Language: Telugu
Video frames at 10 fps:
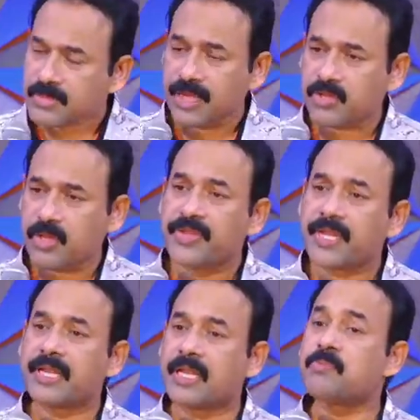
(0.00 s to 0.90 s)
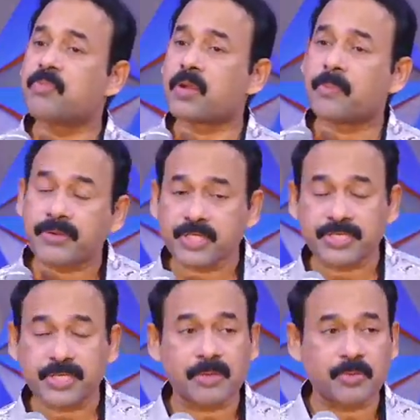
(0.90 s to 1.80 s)
సో అందుకనే పొరపాటు
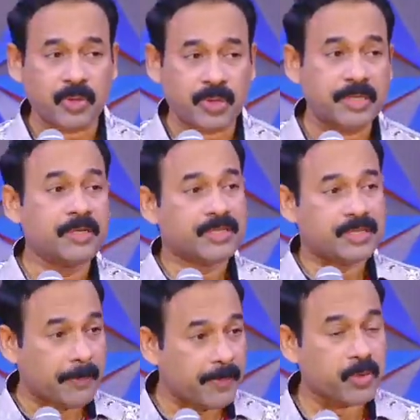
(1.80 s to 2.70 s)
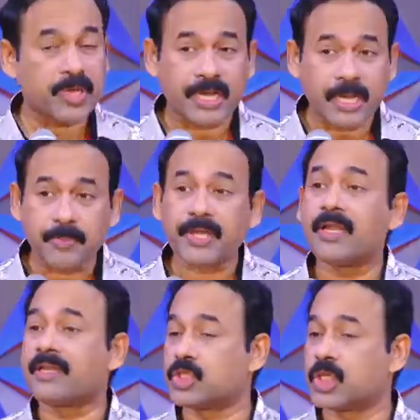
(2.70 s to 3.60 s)
చేసేటప్పుడు కూడా తప్పకుండా నొప్పి
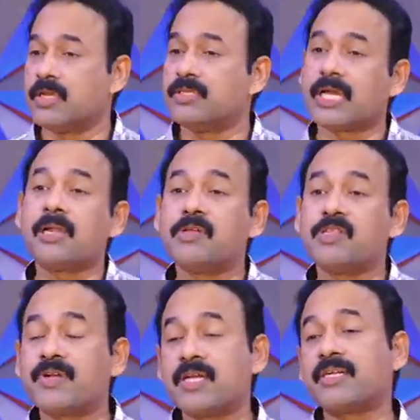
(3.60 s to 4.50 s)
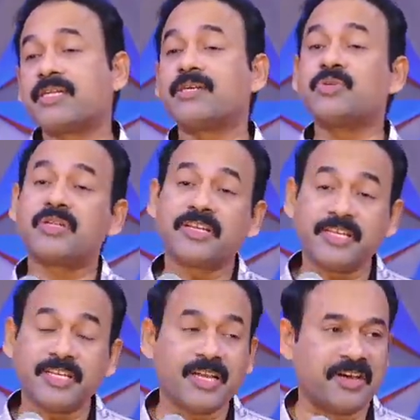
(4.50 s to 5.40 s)
కలిగించాలి చాలామంది వాడు హట్
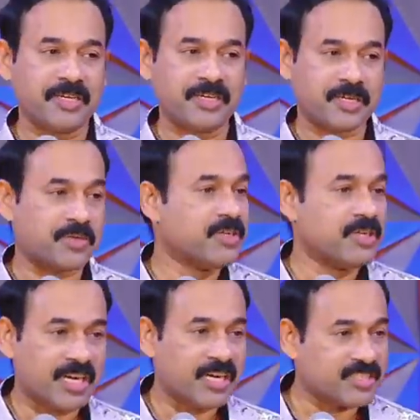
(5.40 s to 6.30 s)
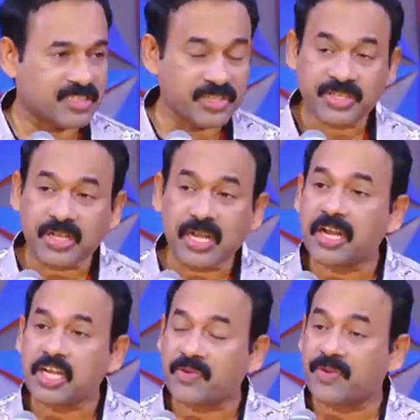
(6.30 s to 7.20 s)
అవుతాడండి అని అంటారు హట్ గిట్ట
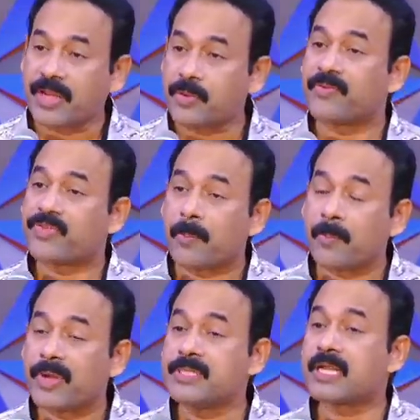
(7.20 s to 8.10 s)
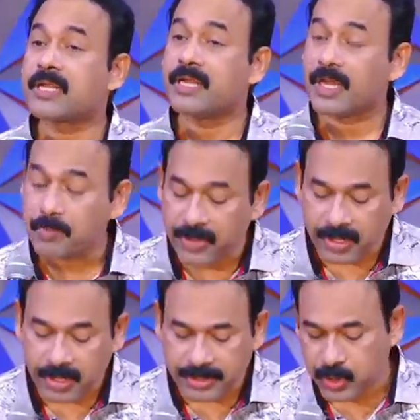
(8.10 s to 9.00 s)
అలాంటివి ఏం లేవు తప్పనిసరిగా నొప్పి
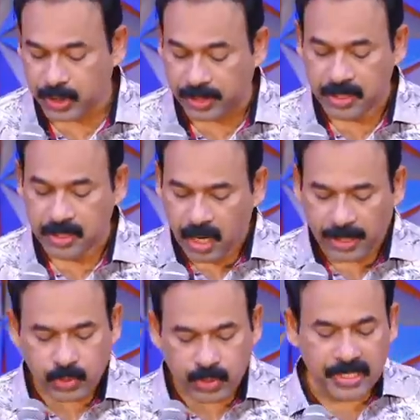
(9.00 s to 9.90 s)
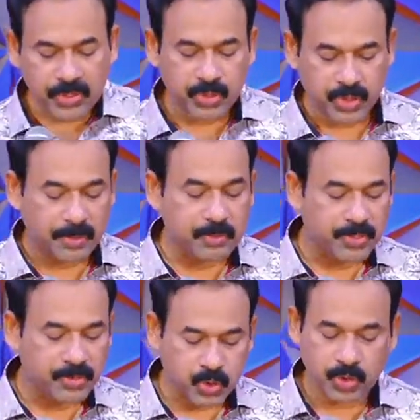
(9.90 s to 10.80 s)
కలిగించాలి అధోనియా గురించి
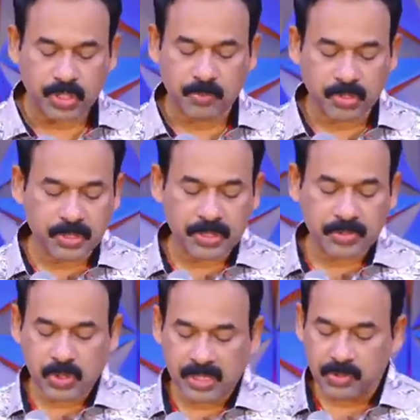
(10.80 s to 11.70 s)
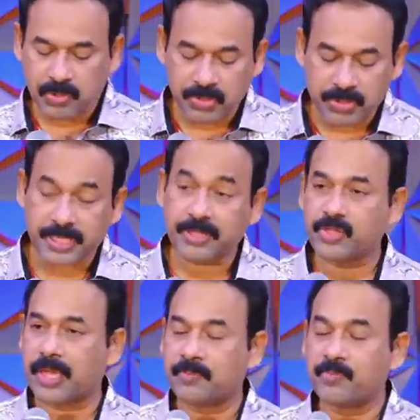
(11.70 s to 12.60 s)
ఏమనుందో చూడండి మొదటి రాజుల గ్రంథం మొదటి
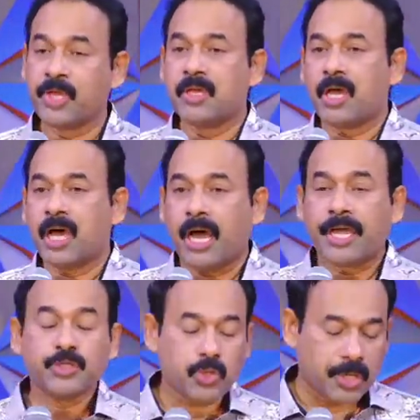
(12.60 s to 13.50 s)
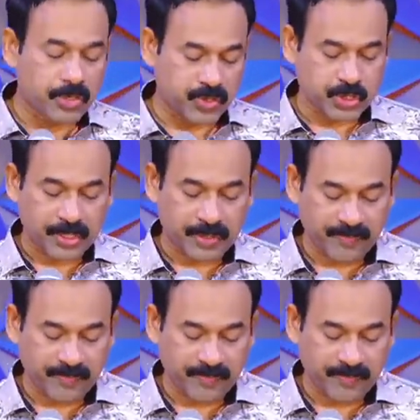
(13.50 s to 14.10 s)
అధ్యాయం ఐదు ఆరు వచనాలు